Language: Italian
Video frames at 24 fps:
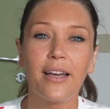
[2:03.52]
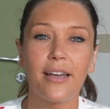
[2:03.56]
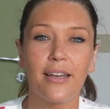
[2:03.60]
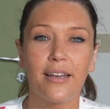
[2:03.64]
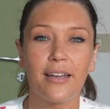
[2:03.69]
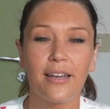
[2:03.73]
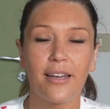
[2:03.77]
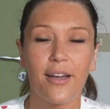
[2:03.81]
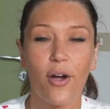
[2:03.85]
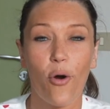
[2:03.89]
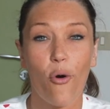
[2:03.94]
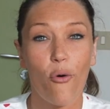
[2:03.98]

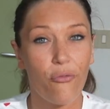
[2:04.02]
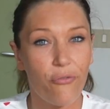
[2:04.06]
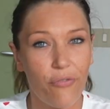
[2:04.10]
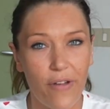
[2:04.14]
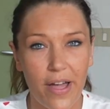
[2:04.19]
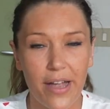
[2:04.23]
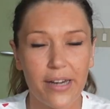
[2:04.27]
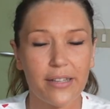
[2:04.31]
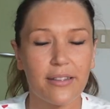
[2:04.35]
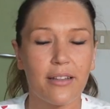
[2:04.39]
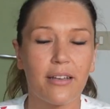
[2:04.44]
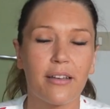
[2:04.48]
eh,
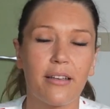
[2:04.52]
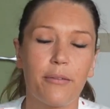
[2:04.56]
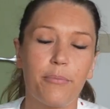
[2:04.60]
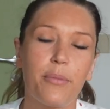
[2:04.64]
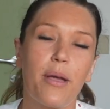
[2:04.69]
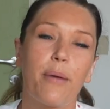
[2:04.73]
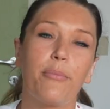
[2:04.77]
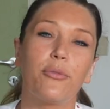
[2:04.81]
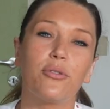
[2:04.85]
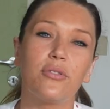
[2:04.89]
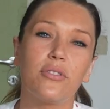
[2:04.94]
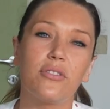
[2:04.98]
offerta che
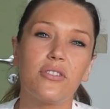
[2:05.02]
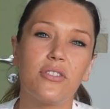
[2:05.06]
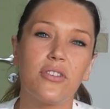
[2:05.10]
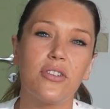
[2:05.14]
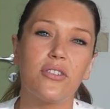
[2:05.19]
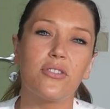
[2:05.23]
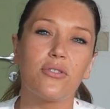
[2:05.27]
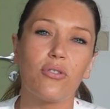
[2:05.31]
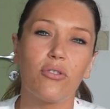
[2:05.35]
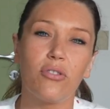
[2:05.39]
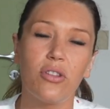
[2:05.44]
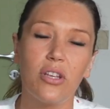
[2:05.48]
abbiamo
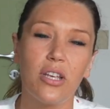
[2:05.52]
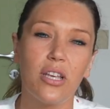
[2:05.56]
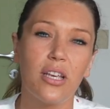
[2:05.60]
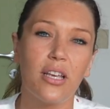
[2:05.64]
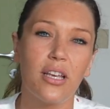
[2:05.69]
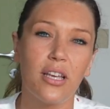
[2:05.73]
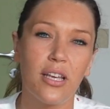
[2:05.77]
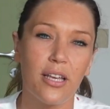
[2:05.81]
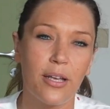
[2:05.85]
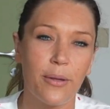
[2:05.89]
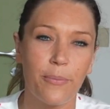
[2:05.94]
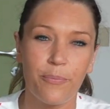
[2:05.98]
deciso
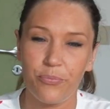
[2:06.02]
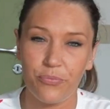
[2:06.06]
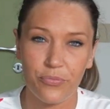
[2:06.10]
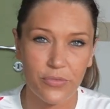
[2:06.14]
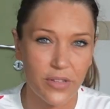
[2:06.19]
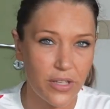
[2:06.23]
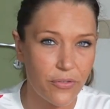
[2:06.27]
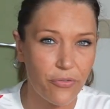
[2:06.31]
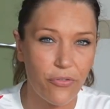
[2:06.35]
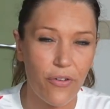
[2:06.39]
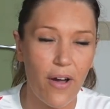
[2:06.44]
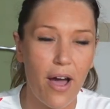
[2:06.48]
di,
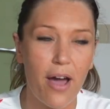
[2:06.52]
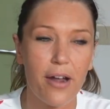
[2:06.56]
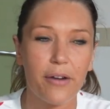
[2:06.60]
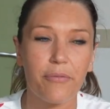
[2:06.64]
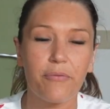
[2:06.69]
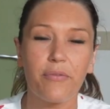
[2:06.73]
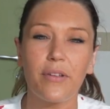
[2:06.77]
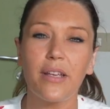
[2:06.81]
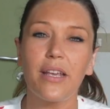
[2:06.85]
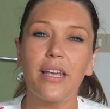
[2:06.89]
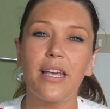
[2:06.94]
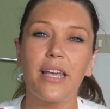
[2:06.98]
di
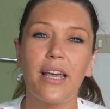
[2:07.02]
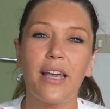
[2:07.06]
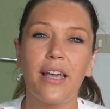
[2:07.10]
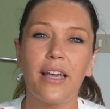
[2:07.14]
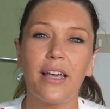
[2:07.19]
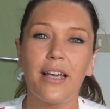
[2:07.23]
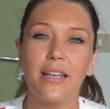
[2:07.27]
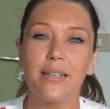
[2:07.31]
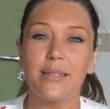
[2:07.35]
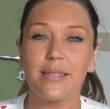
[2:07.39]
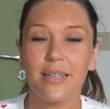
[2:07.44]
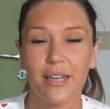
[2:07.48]
farvi
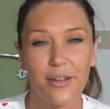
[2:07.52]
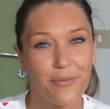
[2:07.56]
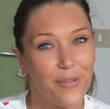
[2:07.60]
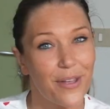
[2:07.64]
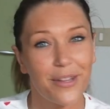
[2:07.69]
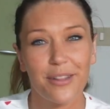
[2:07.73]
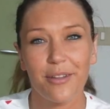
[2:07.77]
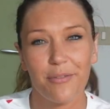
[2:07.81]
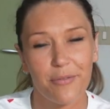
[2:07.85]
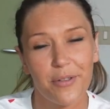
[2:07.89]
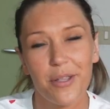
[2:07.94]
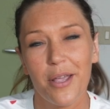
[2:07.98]
e
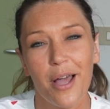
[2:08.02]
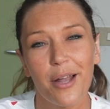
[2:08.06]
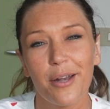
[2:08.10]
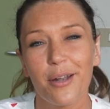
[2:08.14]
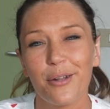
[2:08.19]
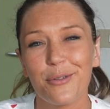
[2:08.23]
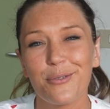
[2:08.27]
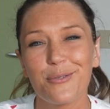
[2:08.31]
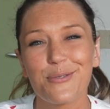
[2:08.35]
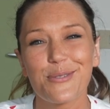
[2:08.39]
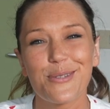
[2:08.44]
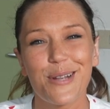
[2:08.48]
iscrivetevi
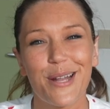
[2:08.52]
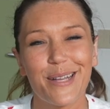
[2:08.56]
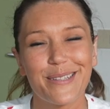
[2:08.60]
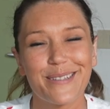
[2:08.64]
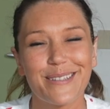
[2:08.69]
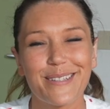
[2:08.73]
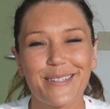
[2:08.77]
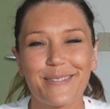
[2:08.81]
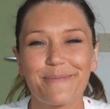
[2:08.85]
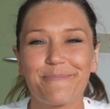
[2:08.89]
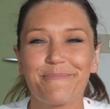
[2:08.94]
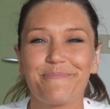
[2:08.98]
alla
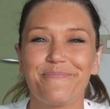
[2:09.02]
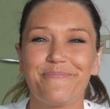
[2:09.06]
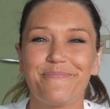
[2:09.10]
newsletter.